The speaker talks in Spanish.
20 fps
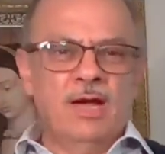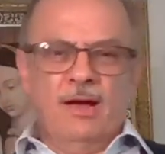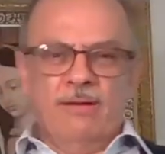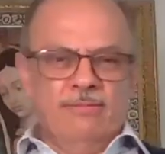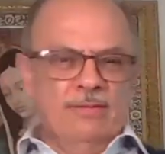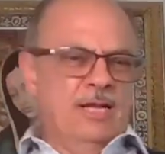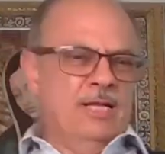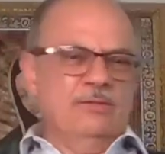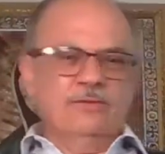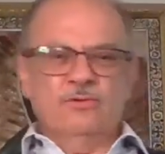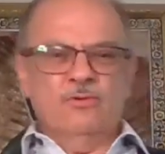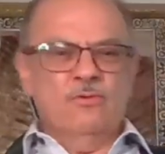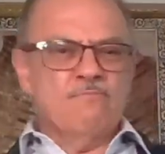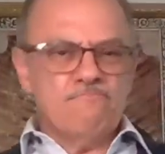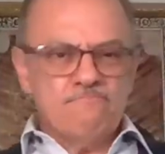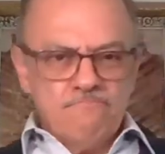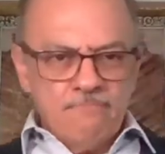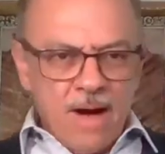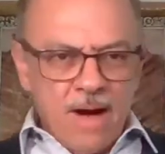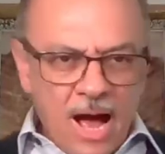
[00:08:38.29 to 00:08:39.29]
hablando
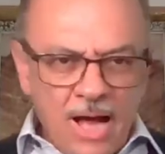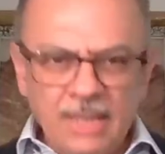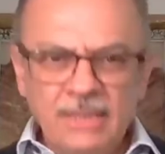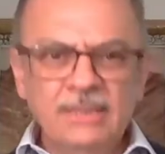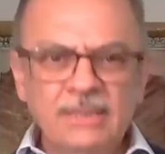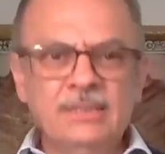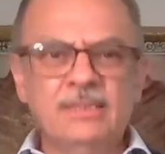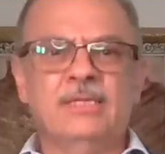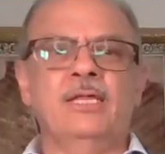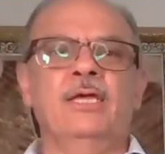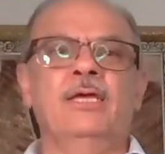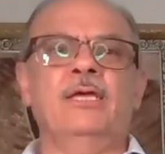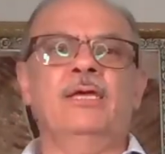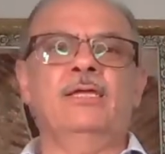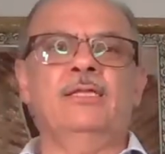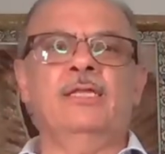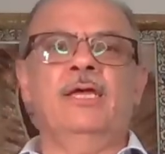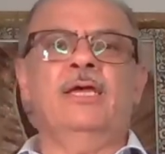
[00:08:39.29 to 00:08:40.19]
mal de,